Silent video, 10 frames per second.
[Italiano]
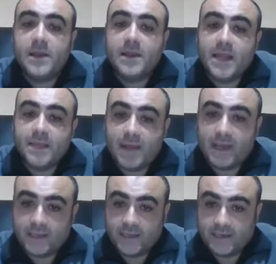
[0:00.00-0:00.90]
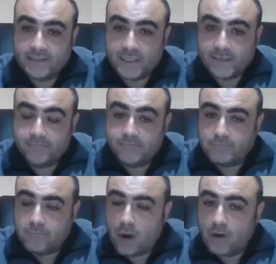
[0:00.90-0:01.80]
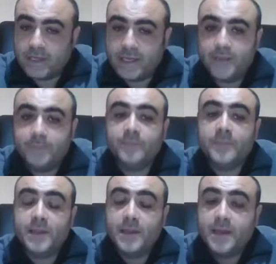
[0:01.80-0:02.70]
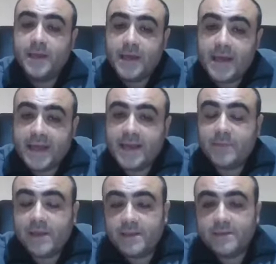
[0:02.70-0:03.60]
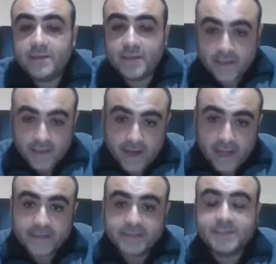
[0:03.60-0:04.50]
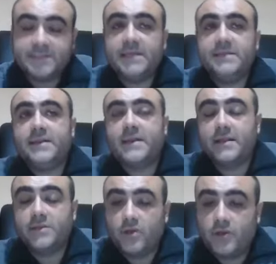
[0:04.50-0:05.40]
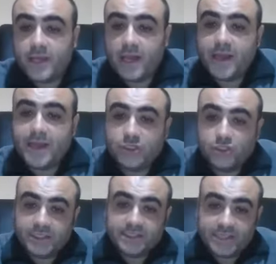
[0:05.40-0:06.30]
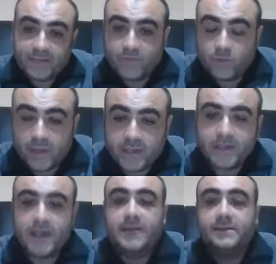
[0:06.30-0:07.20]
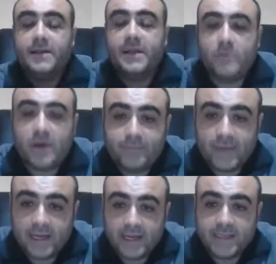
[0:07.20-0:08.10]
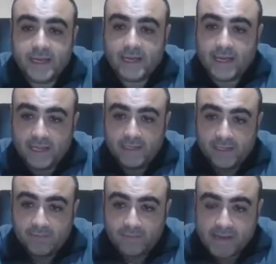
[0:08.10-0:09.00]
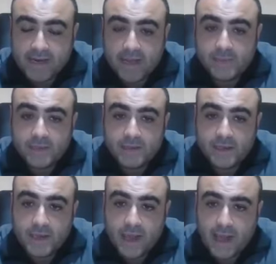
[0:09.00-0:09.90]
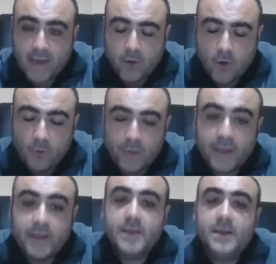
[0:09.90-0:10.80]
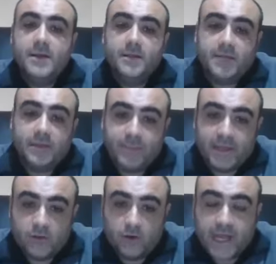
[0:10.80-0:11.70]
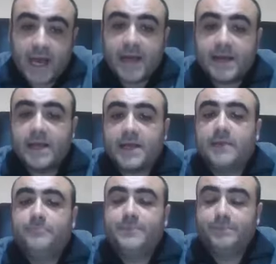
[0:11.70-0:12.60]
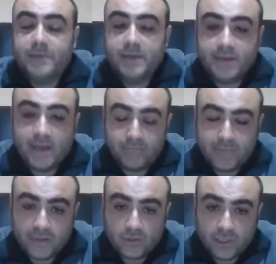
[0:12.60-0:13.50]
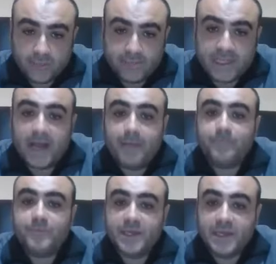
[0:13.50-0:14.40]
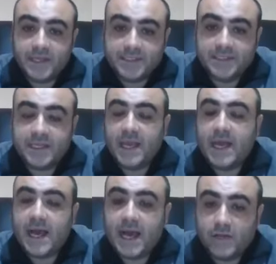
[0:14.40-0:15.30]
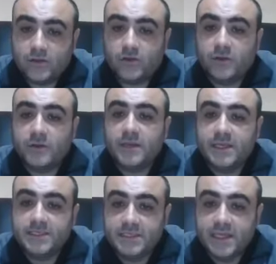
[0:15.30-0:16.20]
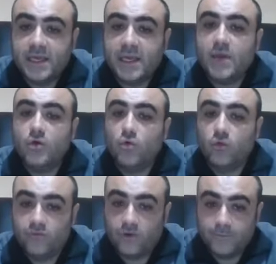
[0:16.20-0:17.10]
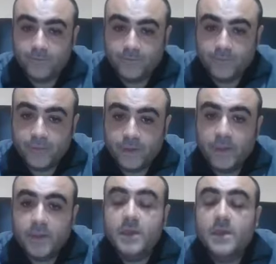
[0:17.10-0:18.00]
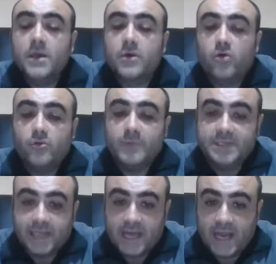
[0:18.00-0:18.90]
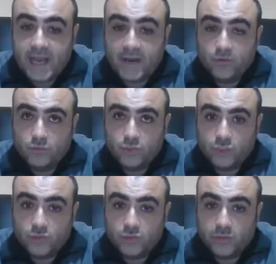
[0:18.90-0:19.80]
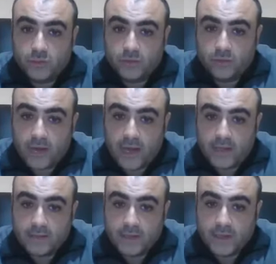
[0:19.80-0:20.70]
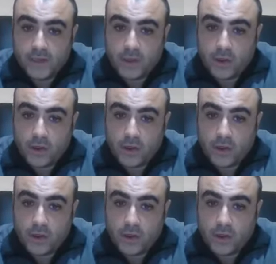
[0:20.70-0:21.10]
le macchine simboliche, e elementi di radiestesia e di radionica egizia. Quindi andremo a parlare della grande piramide di Cheope, del pendolo Karnak, del pendolo di Ptah, di Iside, Ator, Iside e Ufo. Come si crea un circuito radio,